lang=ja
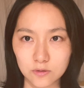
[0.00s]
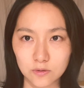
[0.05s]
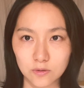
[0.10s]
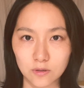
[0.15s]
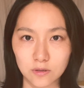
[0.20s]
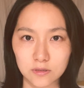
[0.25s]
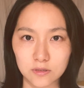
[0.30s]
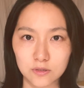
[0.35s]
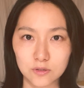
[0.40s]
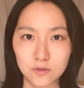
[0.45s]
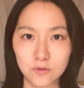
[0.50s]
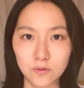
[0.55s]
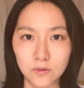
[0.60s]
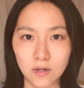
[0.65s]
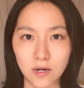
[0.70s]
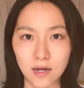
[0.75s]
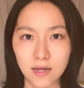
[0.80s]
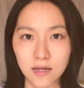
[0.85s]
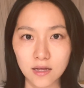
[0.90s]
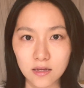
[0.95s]
くのがすごい
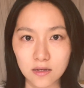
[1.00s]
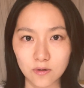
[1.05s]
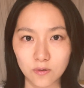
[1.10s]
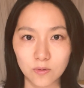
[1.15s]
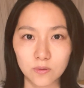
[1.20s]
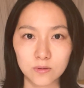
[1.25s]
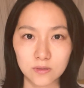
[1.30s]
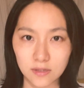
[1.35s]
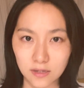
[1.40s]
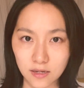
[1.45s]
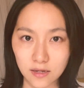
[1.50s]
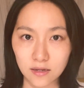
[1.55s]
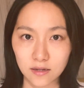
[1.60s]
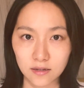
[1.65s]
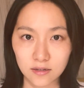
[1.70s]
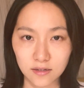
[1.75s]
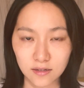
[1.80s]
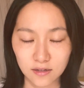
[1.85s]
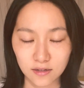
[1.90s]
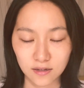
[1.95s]
早い方で
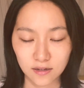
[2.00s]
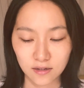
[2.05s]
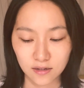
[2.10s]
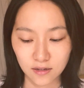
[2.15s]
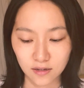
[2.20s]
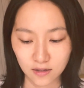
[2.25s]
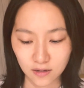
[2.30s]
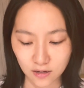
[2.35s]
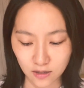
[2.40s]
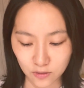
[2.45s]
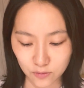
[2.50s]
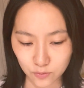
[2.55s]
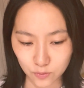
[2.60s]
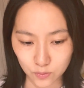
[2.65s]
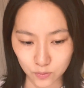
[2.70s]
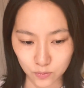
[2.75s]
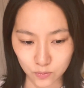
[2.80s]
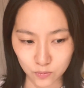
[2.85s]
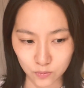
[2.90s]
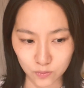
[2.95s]
あ
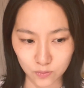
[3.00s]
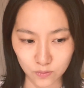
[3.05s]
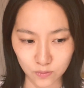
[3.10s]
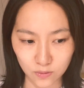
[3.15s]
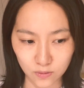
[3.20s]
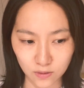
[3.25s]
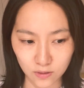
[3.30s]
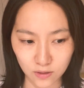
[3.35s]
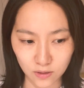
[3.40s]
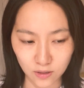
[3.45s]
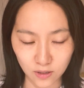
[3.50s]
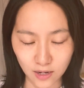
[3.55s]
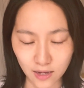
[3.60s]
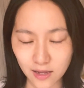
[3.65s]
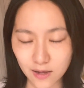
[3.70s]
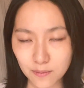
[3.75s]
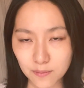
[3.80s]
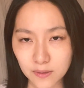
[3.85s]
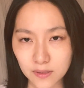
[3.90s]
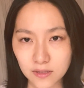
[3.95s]
の
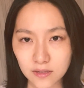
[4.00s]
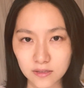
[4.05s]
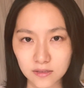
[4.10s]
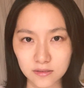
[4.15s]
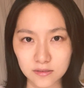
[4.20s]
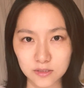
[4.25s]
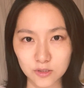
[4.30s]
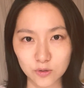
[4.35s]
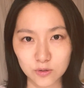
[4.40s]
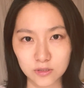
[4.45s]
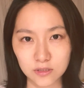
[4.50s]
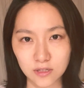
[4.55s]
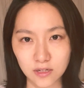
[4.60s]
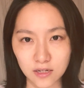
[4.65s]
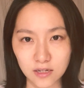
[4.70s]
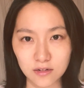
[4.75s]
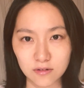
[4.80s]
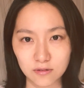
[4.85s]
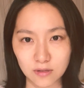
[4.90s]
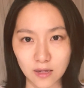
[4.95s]
早めに処置で
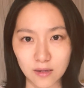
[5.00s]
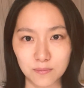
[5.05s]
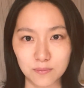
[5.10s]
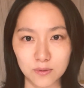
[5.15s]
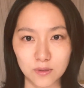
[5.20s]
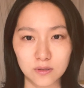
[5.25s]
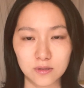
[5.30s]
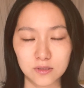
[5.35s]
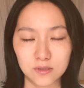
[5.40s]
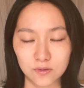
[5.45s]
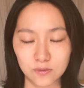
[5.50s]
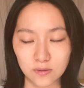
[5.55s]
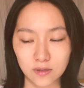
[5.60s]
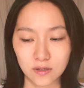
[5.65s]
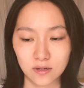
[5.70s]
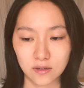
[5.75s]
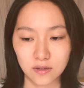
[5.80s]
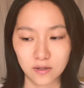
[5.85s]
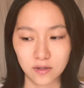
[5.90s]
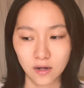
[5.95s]
きるタイプなんですよ
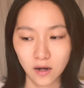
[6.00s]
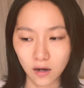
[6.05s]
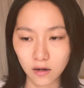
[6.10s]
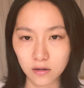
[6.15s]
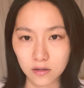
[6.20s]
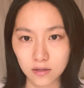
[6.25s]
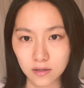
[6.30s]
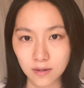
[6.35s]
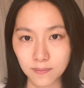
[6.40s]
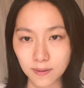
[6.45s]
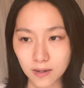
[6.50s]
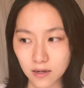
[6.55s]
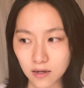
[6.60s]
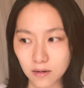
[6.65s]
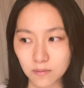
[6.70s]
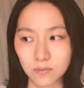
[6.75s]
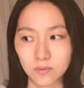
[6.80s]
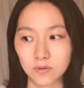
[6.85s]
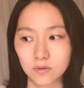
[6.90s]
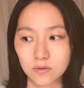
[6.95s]
ね。あやばい
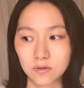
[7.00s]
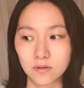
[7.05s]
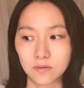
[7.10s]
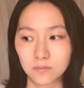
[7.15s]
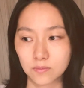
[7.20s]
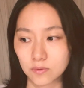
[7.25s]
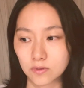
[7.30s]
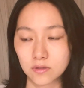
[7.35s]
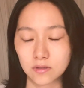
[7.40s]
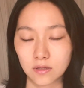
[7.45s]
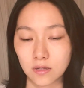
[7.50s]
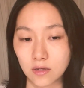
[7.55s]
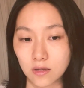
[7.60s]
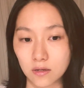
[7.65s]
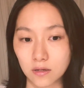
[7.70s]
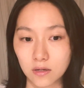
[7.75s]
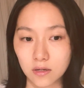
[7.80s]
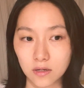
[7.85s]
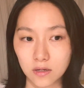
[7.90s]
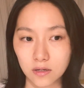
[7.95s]
かもって思って
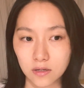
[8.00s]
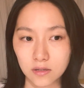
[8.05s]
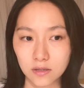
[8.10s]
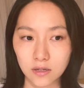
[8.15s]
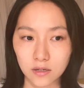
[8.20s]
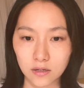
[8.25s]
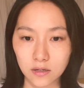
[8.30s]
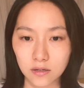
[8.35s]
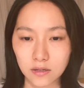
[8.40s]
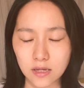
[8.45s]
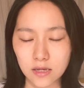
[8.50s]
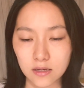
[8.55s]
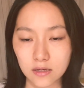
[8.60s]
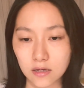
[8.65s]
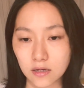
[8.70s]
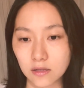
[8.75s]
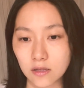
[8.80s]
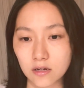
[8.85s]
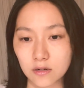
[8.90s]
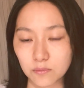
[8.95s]
なんか元
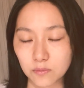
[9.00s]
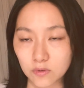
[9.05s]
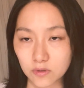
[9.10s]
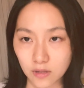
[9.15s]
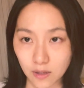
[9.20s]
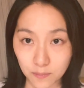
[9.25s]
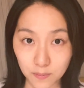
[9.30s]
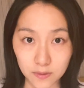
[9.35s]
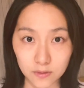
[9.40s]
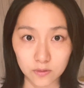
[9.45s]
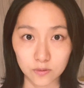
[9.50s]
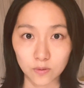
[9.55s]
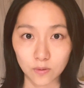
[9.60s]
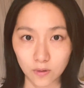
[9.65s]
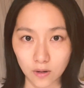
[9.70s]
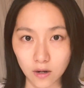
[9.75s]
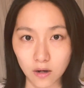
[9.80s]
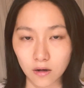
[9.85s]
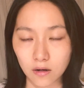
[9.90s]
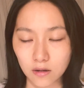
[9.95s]
気が出るもの食べると
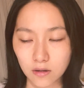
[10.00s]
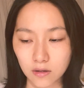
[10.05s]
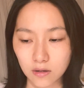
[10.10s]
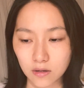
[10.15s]
か